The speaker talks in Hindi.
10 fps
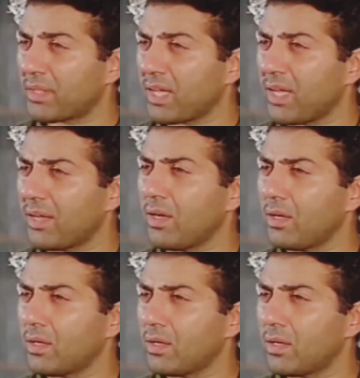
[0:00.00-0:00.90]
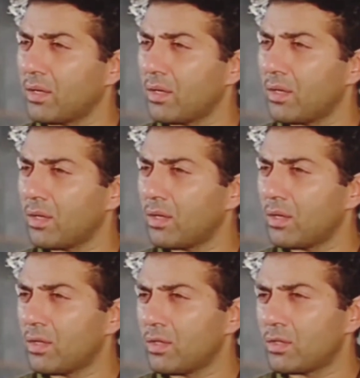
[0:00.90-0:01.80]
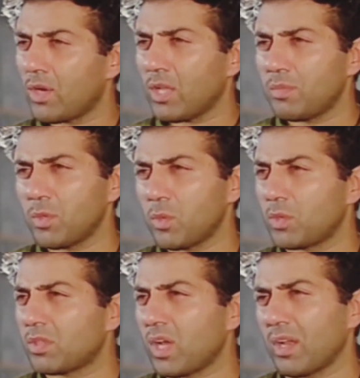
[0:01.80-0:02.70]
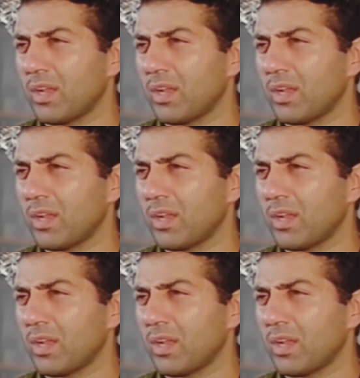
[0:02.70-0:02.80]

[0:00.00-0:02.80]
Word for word: पर पड़ता है ना तो आदमी उठता